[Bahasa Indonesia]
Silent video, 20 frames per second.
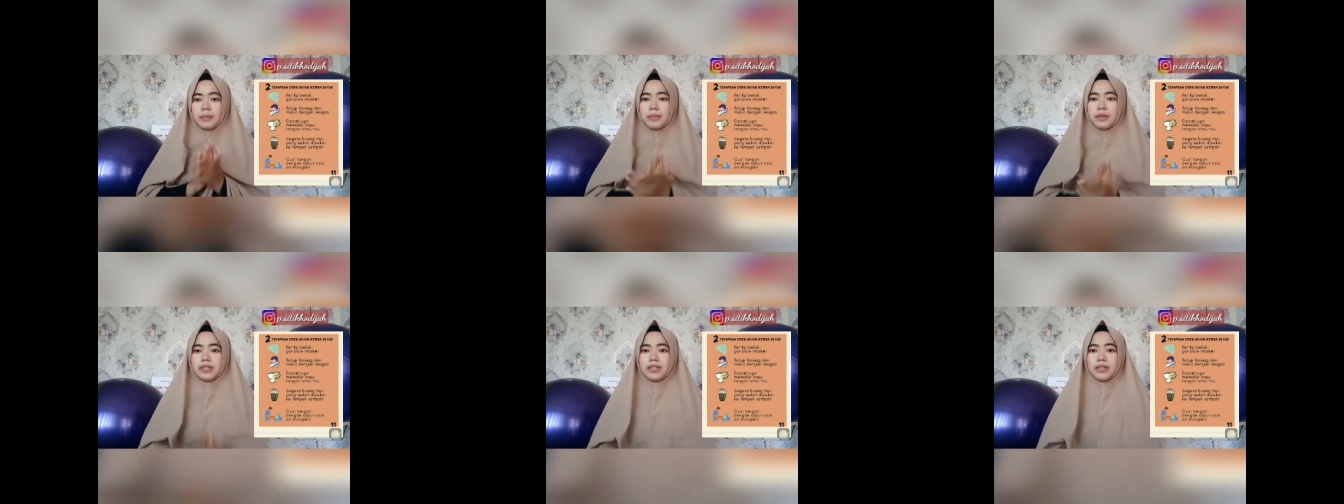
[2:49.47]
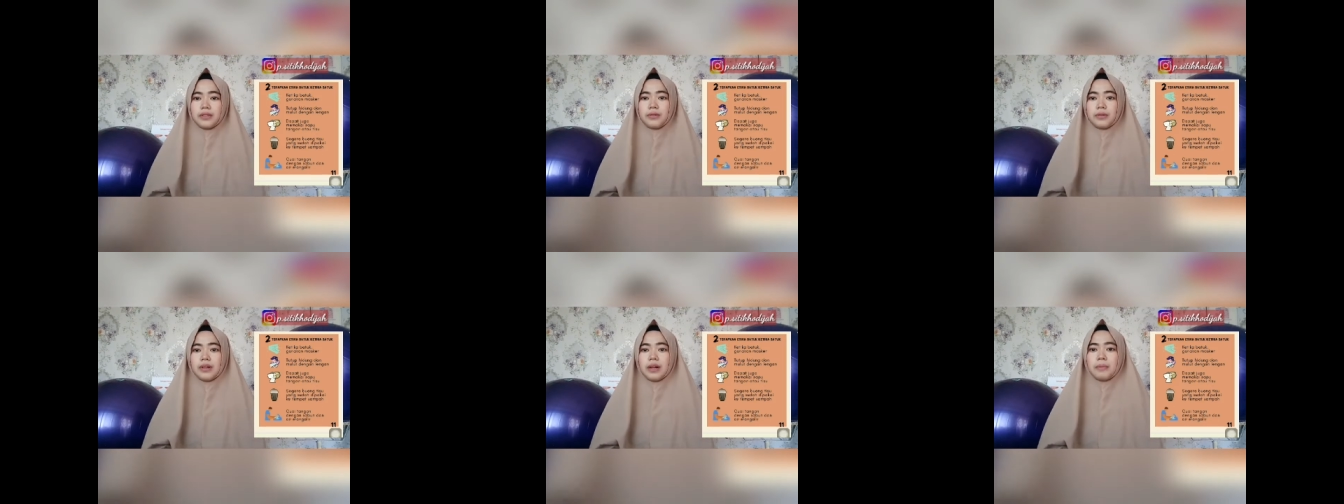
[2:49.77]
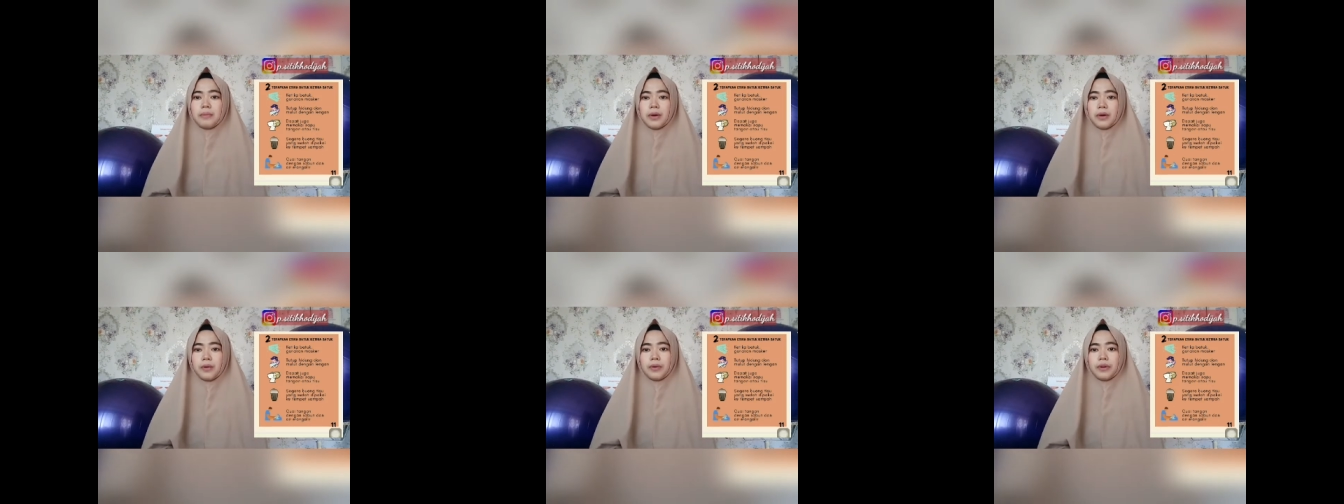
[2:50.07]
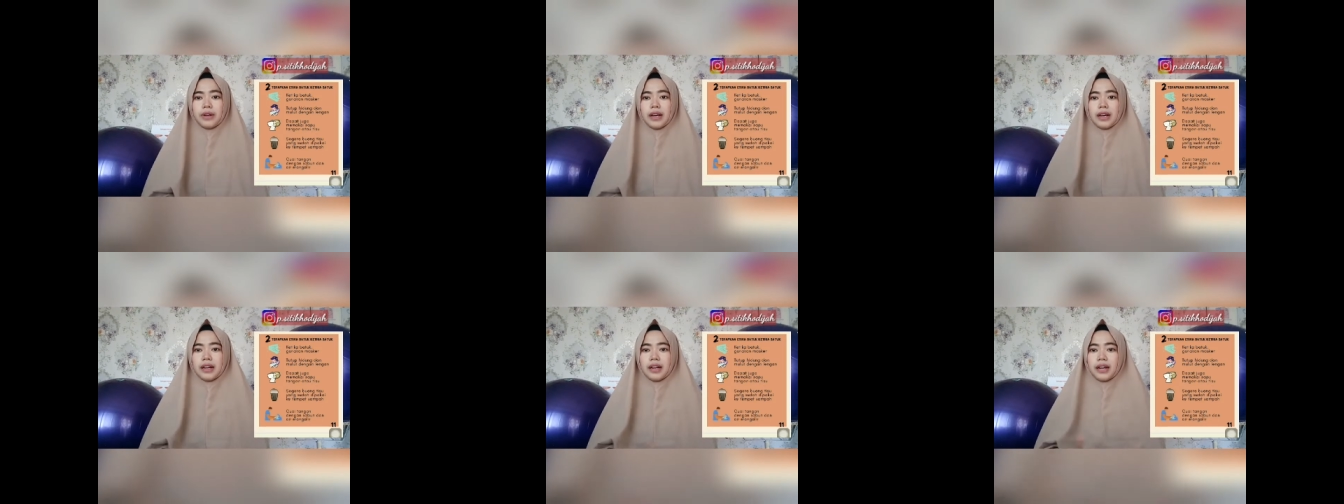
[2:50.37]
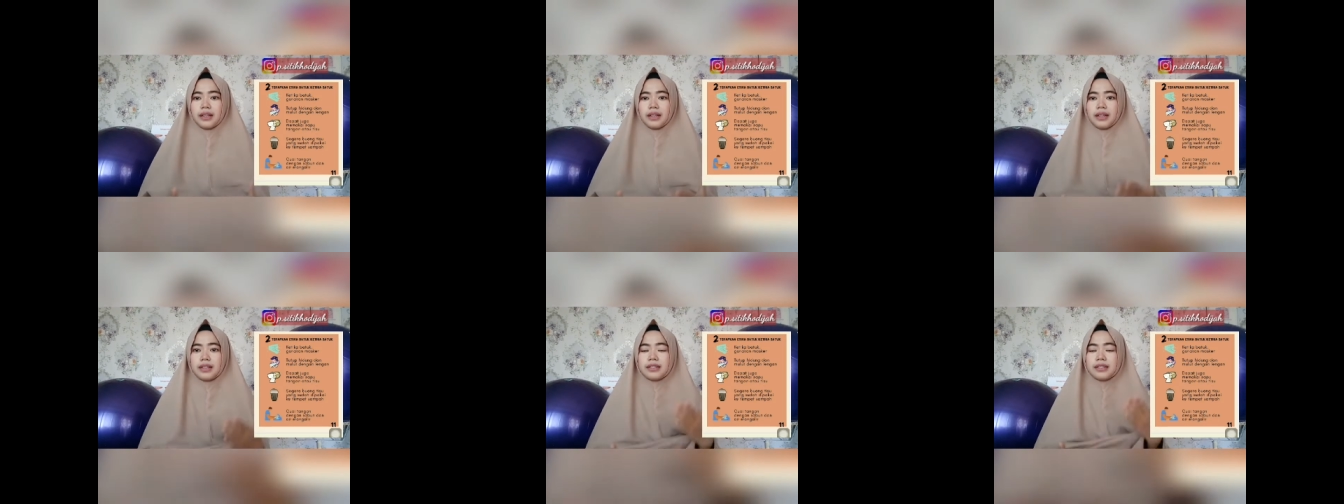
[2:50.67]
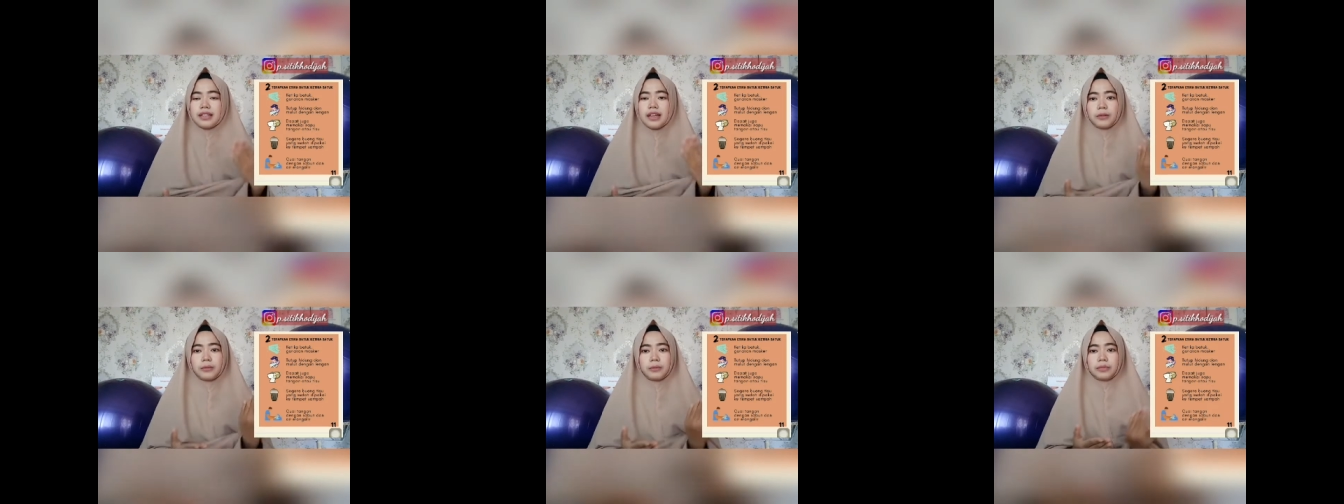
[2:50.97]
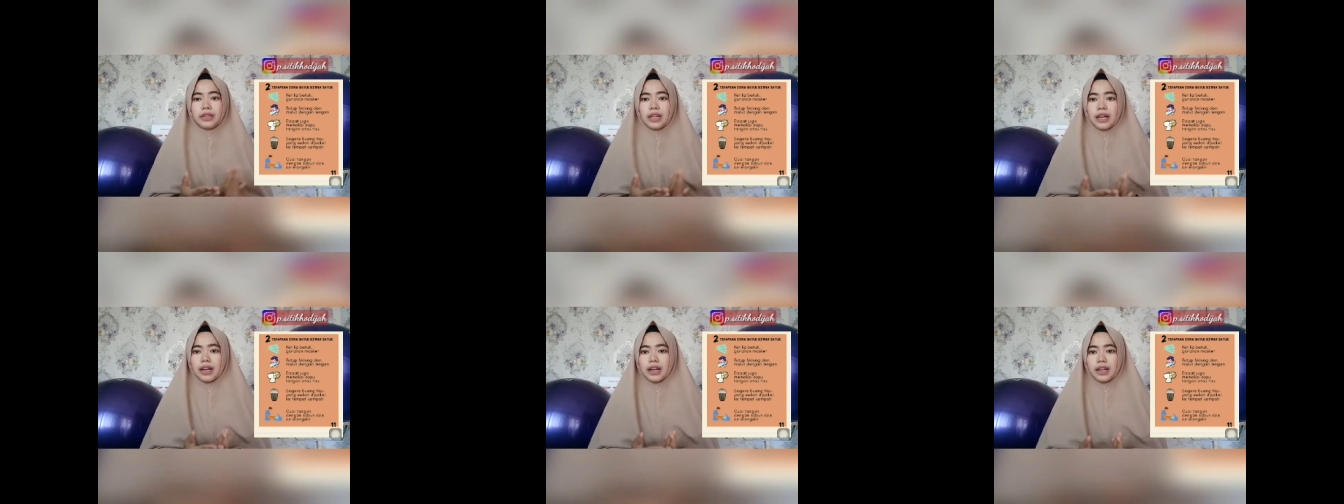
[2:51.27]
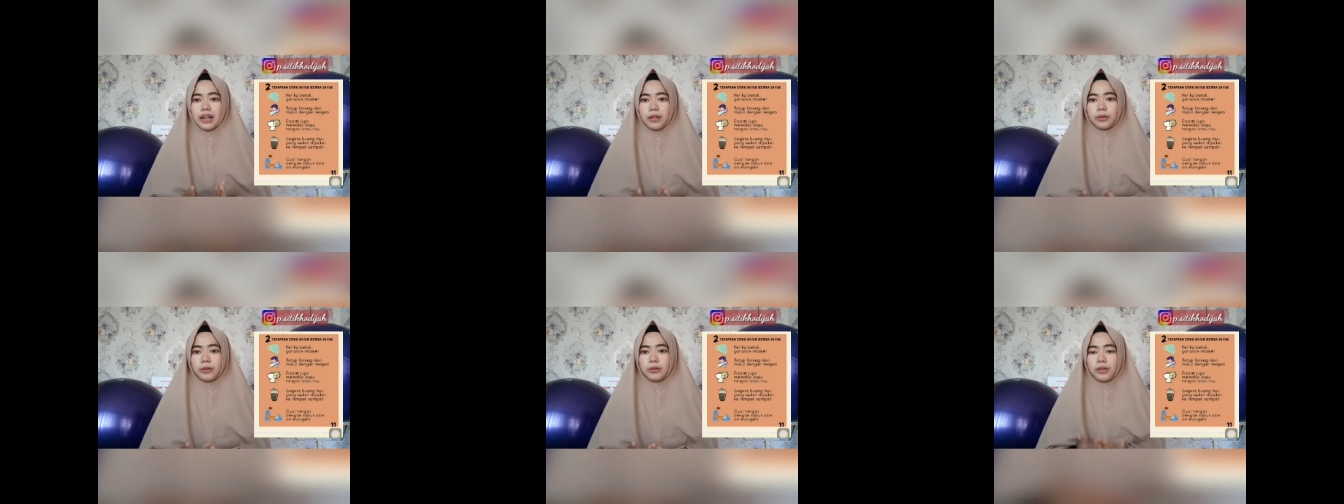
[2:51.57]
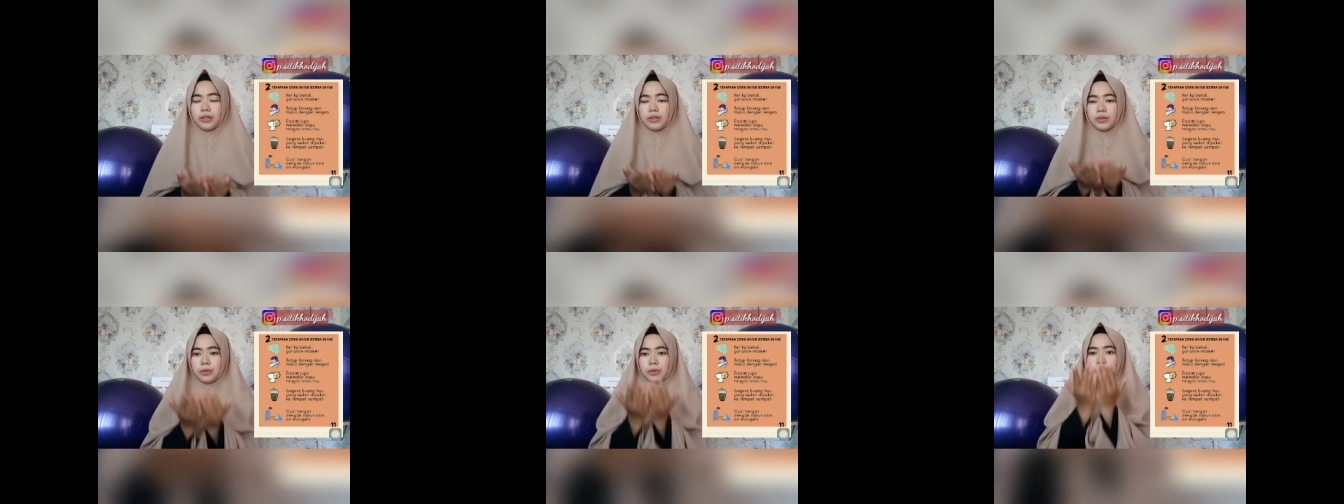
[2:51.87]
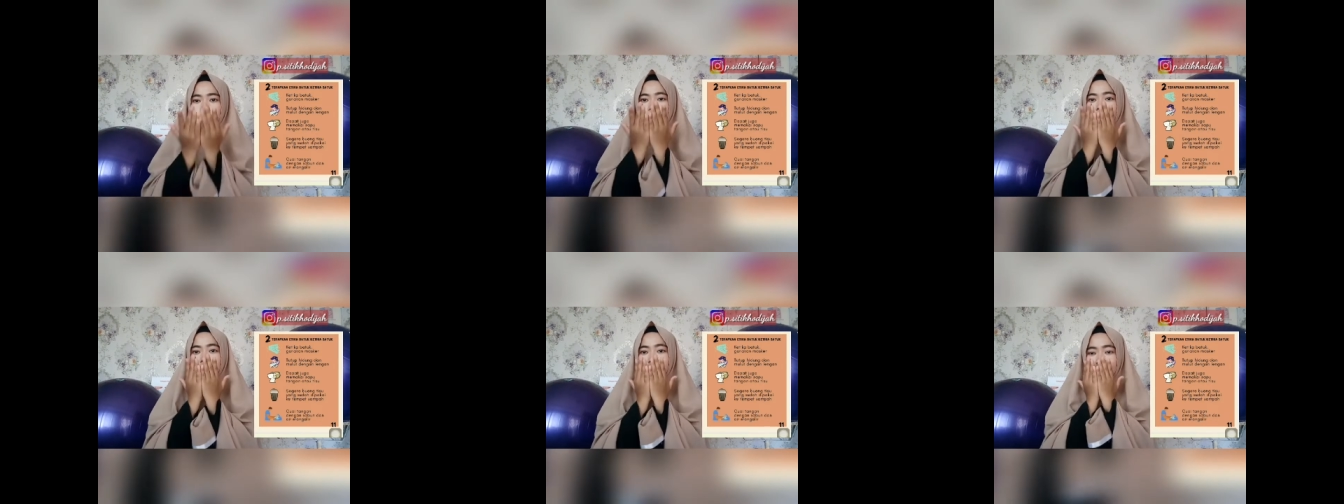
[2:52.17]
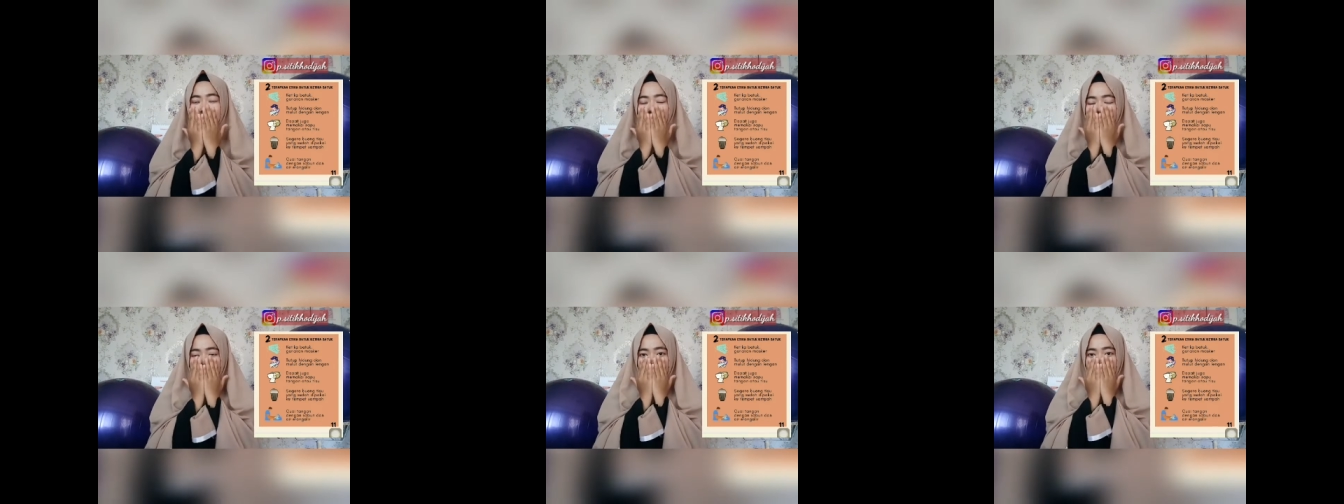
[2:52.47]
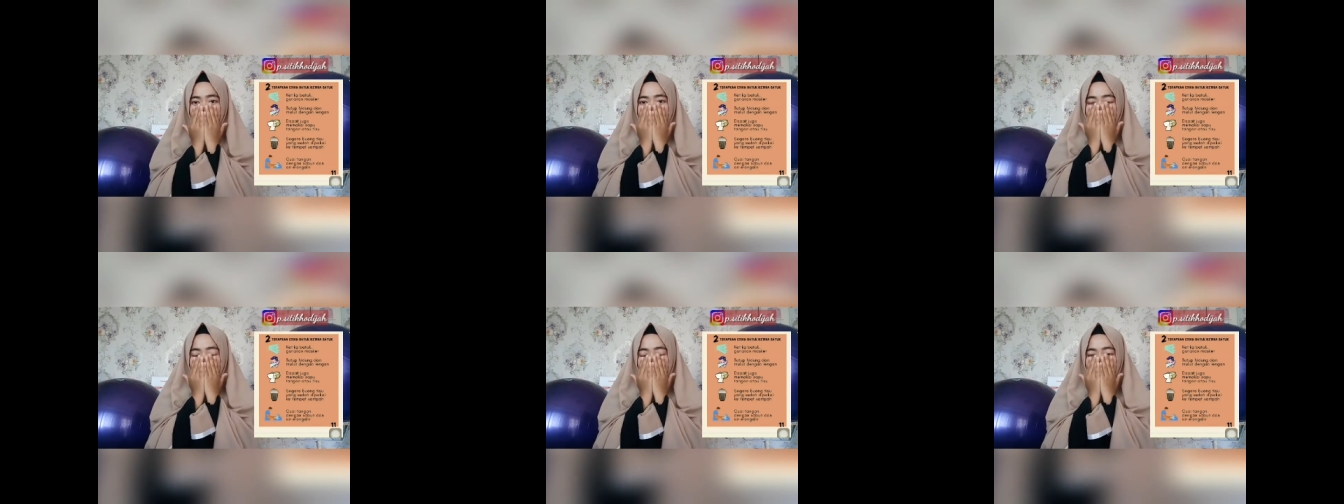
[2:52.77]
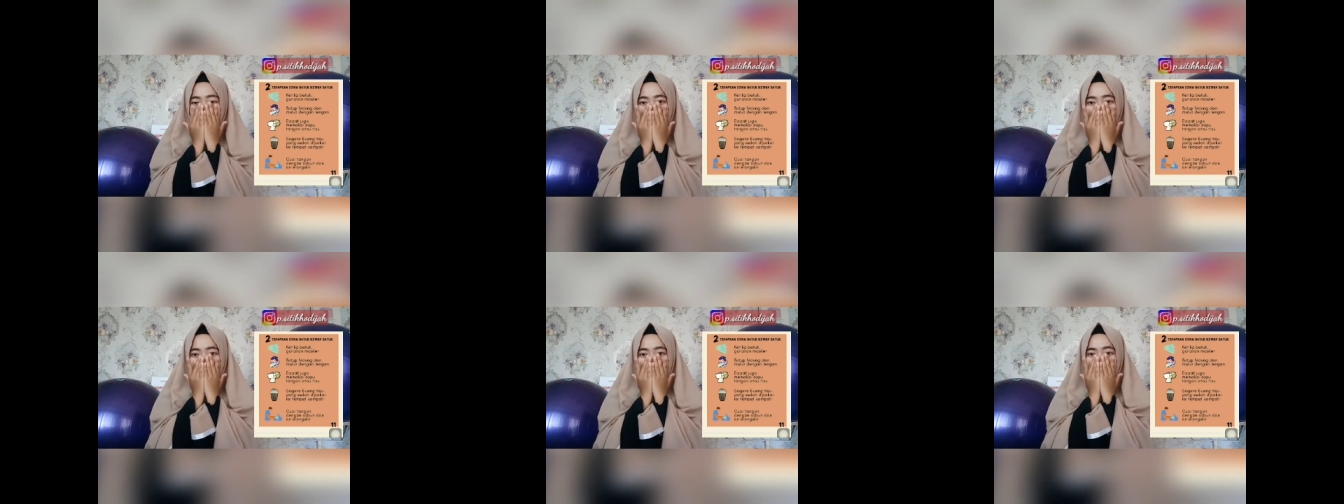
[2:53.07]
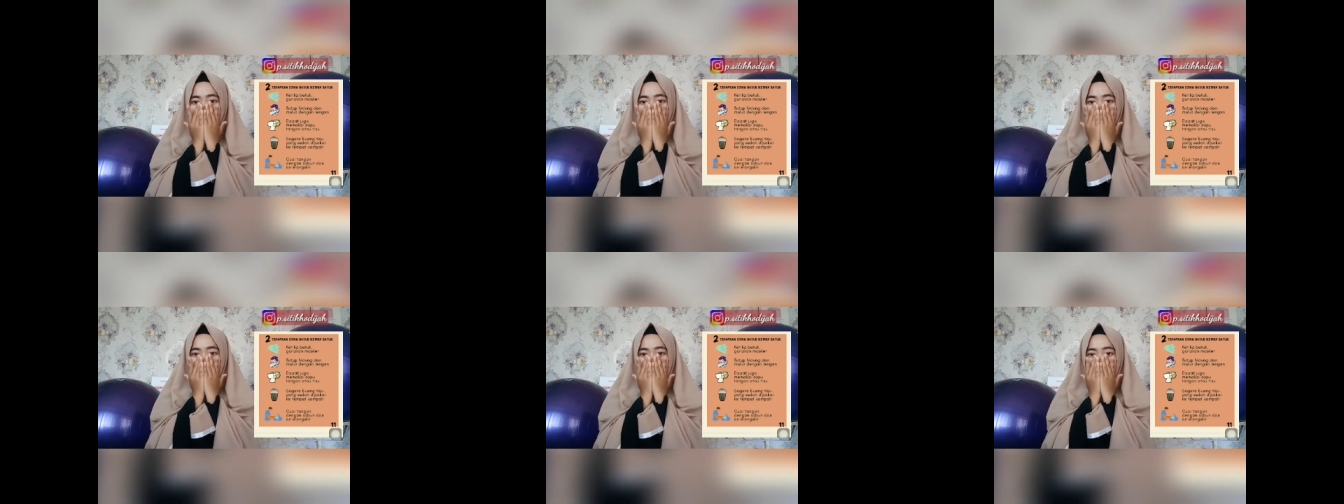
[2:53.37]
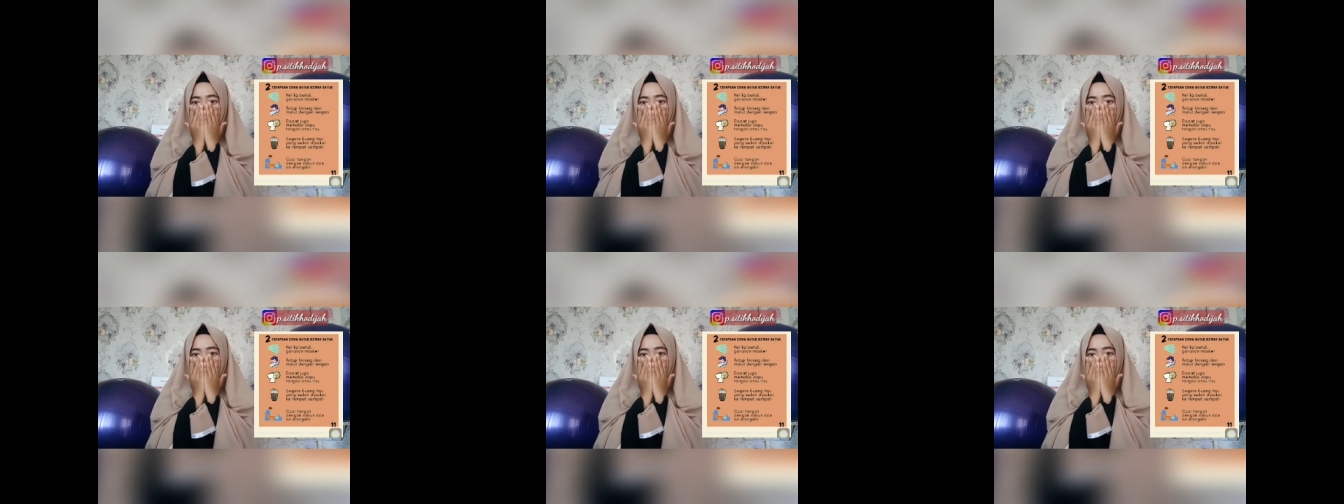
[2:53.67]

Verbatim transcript: bisa juga menggunakan sarung tangan atau tisu. Dengan seperti ini kita